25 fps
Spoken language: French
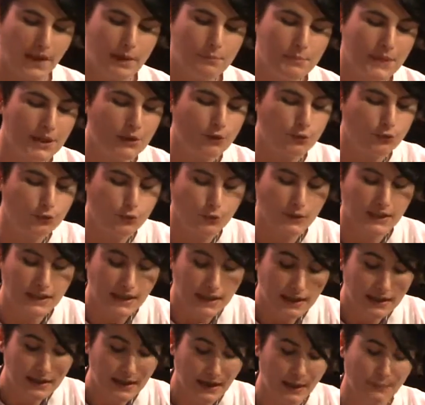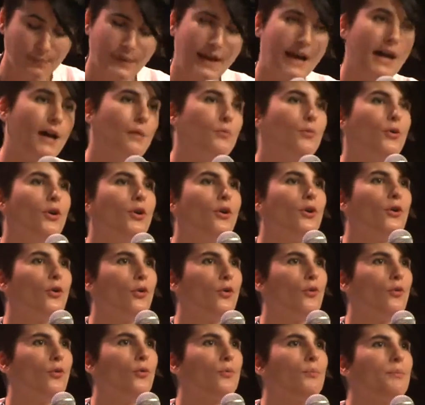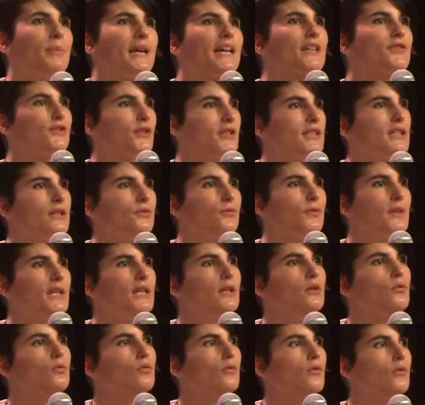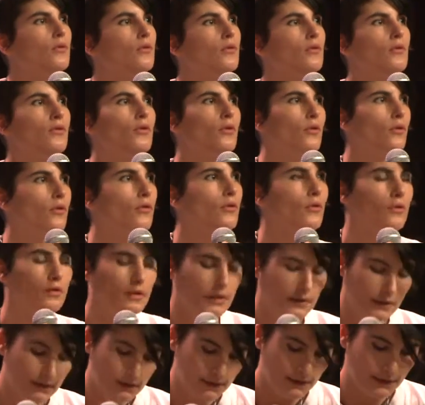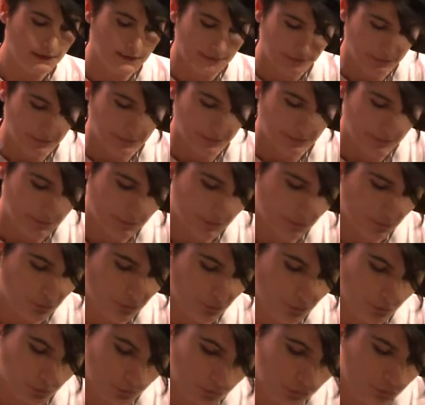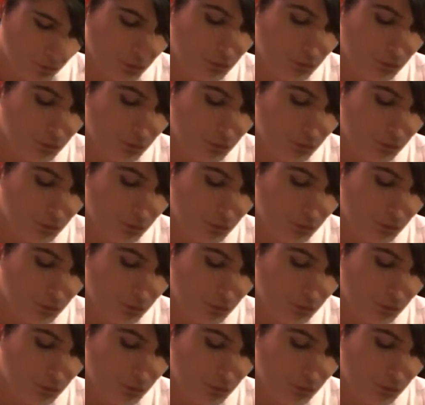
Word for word: mais en tout cas, apparemment, on personnifie ou on, on